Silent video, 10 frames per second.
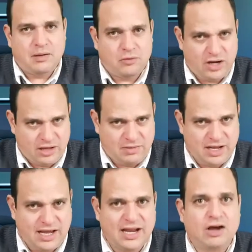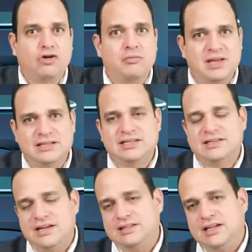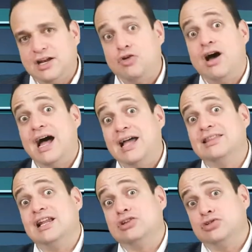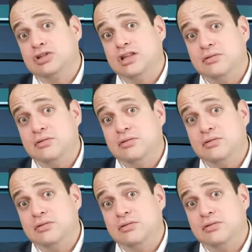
la moneda americana comienza a ceder terreno ante las otras